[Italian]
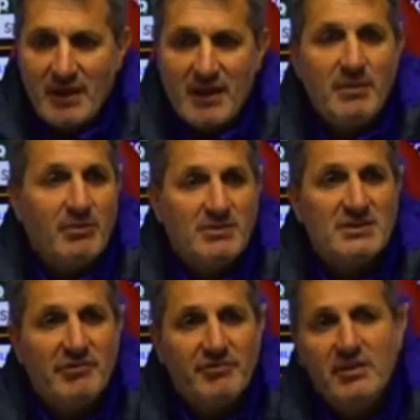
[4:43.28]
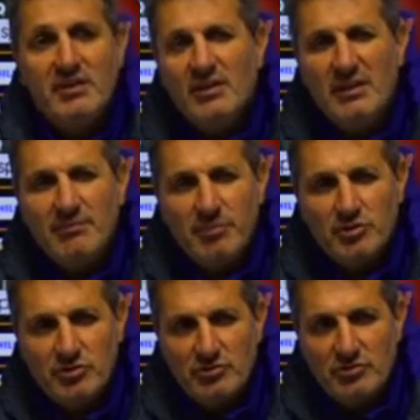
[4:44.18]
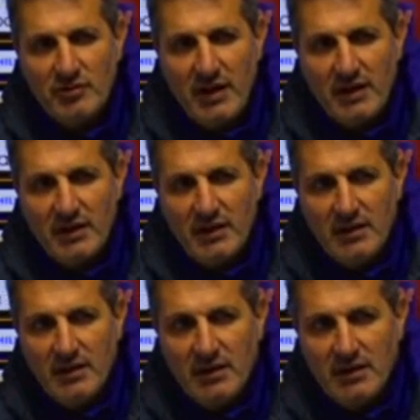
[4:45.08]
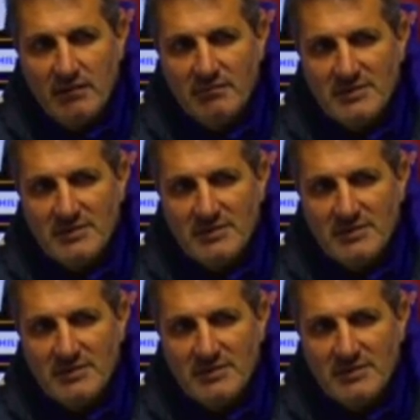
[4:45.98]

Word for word: che, abbiamo staff che possono trovare